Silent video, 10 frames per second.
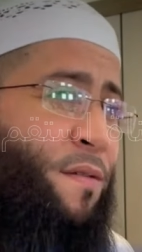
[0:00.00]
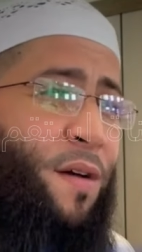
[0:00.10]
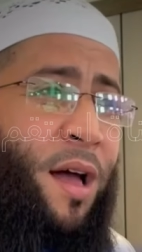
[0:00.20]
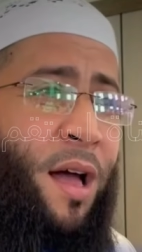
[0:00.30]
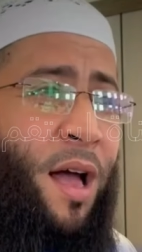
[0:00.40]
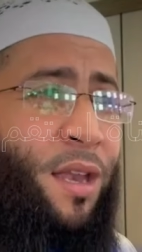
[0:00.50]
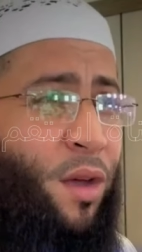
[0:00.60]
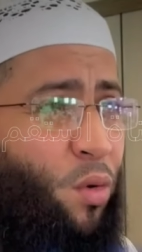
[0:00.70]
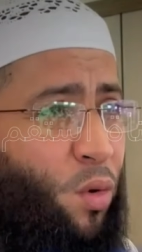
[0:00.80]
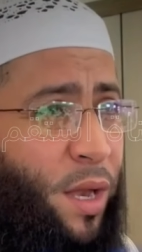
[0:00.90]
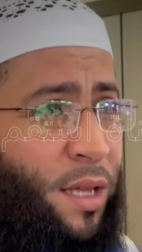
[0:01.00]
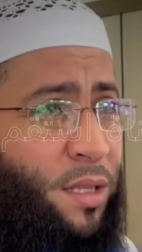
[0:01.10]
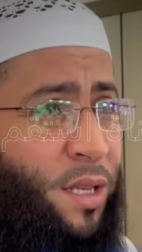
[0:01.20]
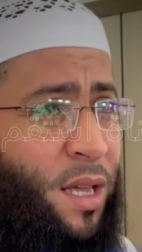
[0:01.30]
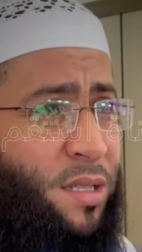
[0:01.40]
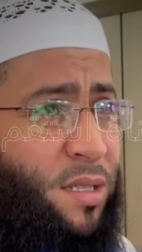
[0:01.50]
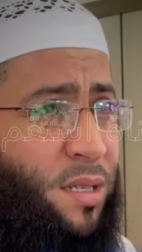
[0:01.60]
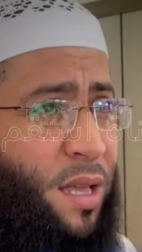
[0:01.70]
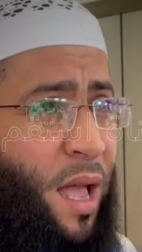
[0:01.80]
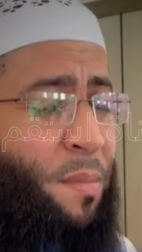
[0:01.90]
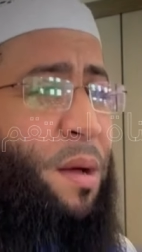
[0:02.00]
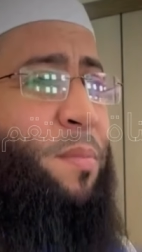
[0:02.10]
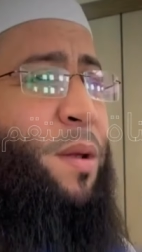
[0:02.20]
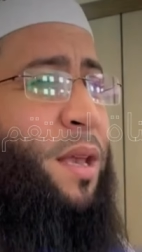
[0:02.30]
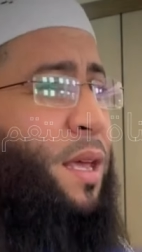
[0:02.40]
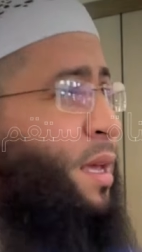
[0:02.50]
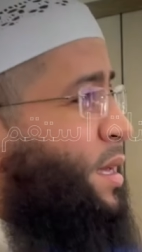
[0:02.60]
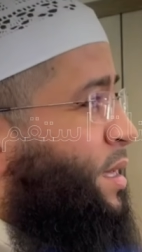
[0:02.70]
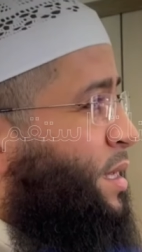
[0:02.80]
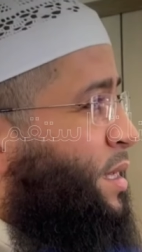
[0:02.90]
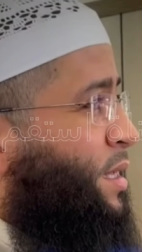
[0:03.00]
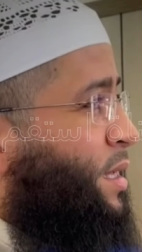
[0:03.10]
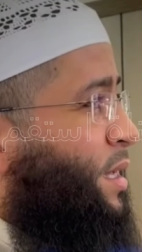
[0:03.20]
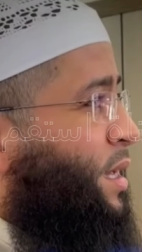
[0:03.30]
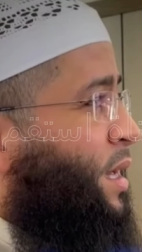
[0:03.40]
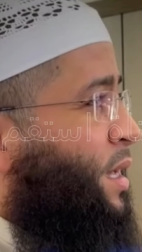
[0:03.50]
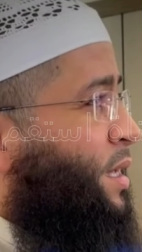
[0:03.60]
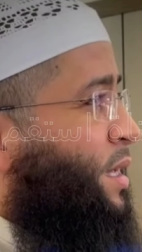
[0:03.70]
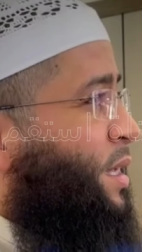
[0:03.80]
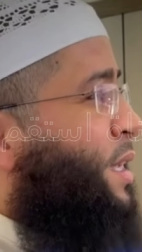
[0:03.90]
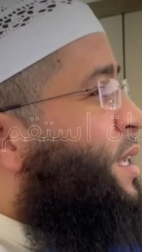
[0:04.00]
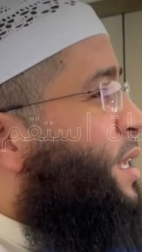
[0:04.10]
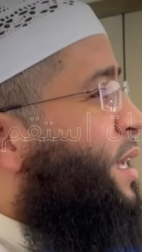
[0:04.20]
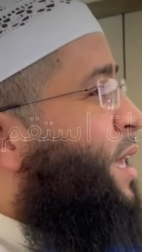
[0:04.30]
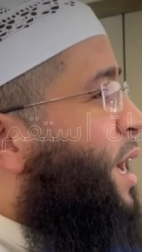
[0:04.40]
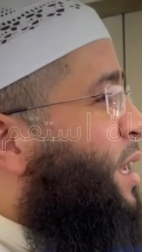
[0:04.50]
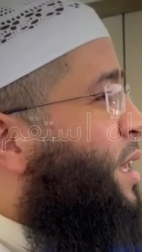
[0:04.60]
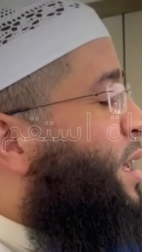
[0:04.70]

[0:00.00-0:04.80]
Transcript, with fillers: فأنا نقول لهاد الناس عباك باللي إنك على